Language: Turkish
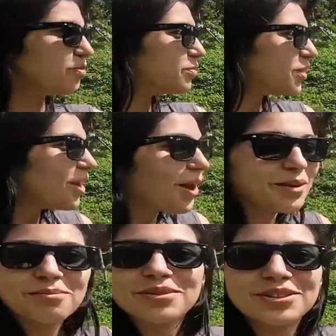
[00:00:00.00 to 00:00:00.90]

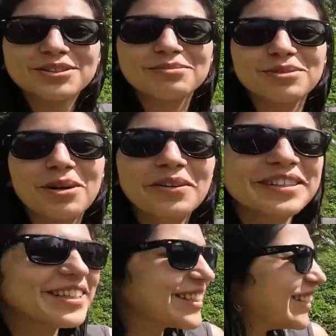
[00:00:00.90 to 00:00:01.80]
Şelalenin başını
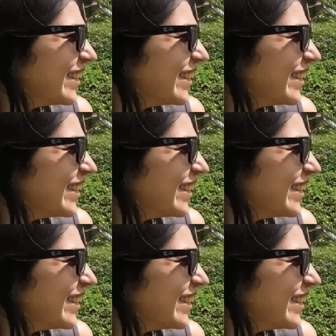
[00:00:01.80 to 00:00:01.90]
bulamadık.